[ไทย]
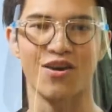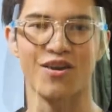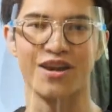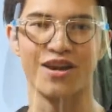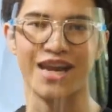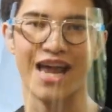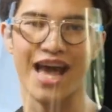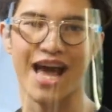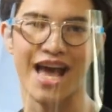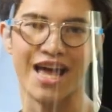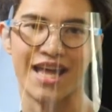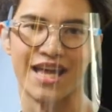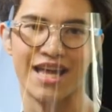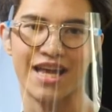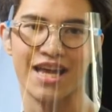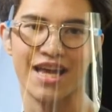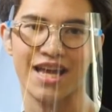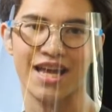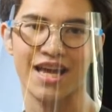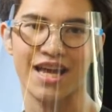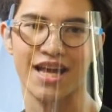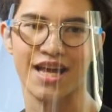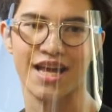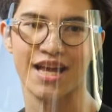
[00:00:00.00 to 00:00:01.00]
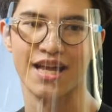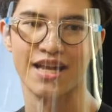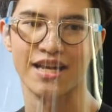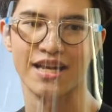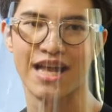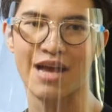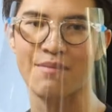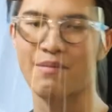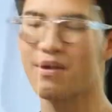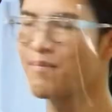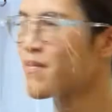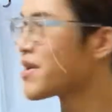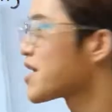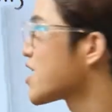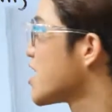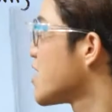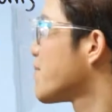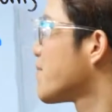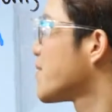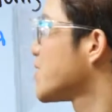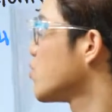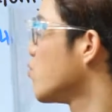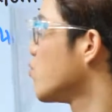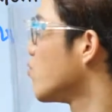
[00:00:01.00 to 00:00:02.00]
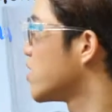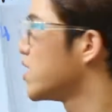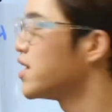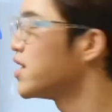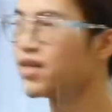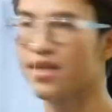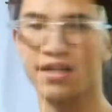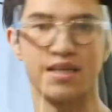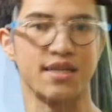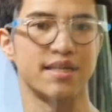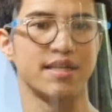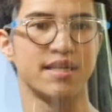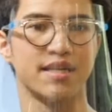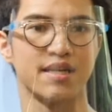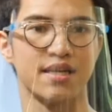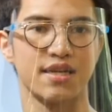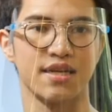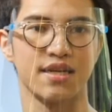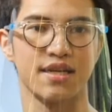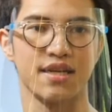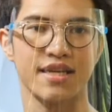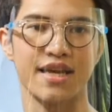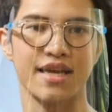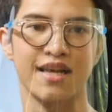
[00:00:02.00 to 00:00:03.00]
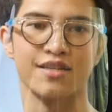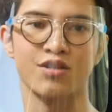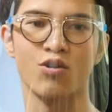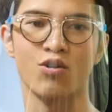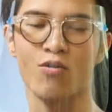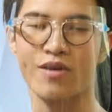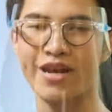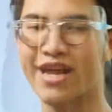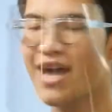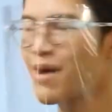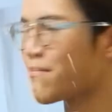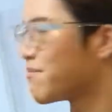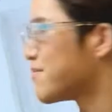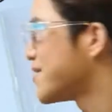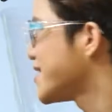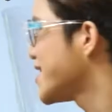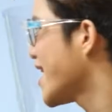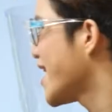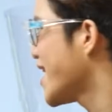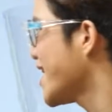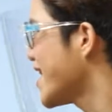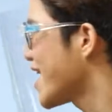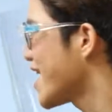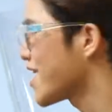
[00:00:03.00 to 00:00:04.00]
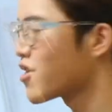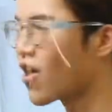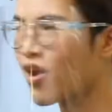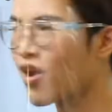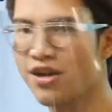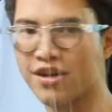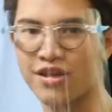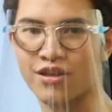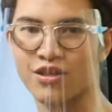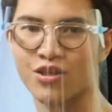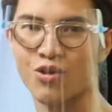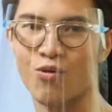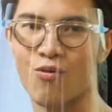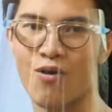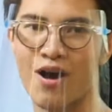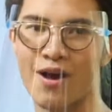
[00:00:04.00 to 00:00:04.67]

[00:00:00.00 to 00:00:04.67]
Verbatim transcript: รอนได้ ทำให้มันเกิดประจุขึ้น อย่างโซเดียมเสียอิเล็กตรอน1ตัว